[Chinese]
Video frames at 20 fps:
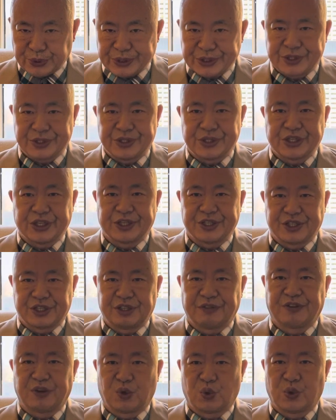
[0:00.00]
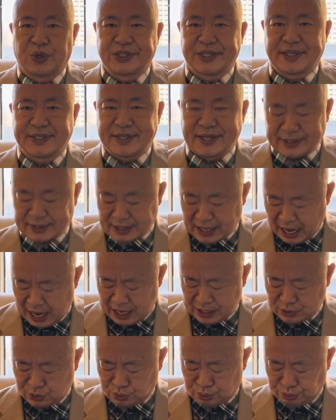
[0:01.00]
时间，西方国家才
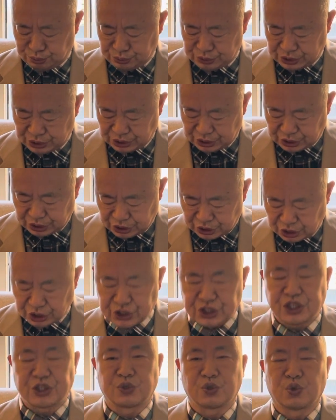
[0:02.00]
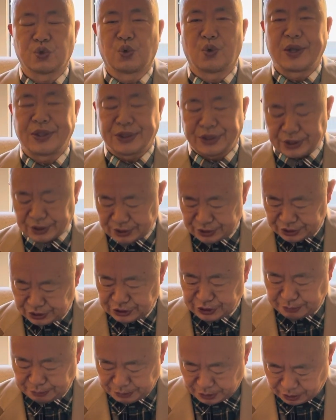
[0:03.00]
拿出这个新冠的
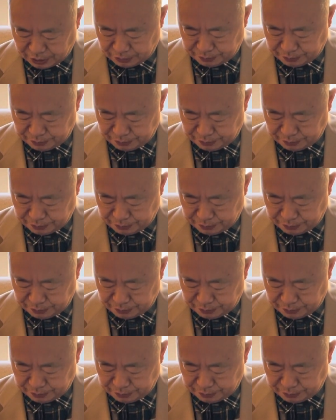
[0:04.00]
疫苗。